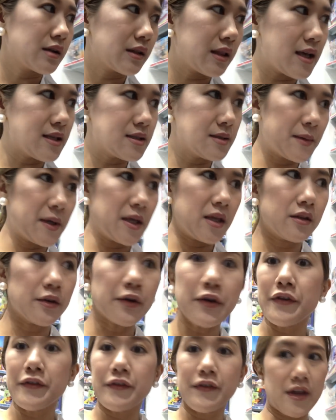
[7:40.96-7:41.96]
classmate
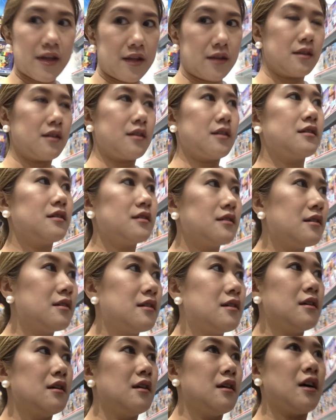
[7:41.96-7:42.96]
or friend.
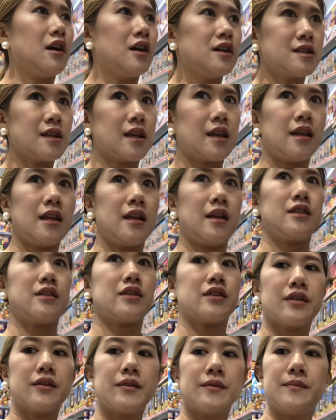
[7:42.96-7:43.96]
O sige,
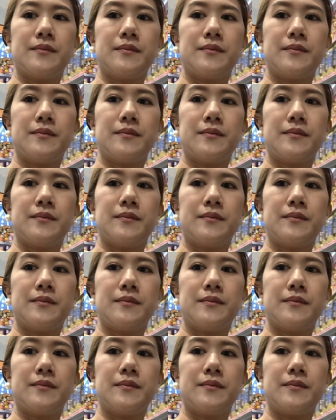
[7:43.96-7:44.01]
later.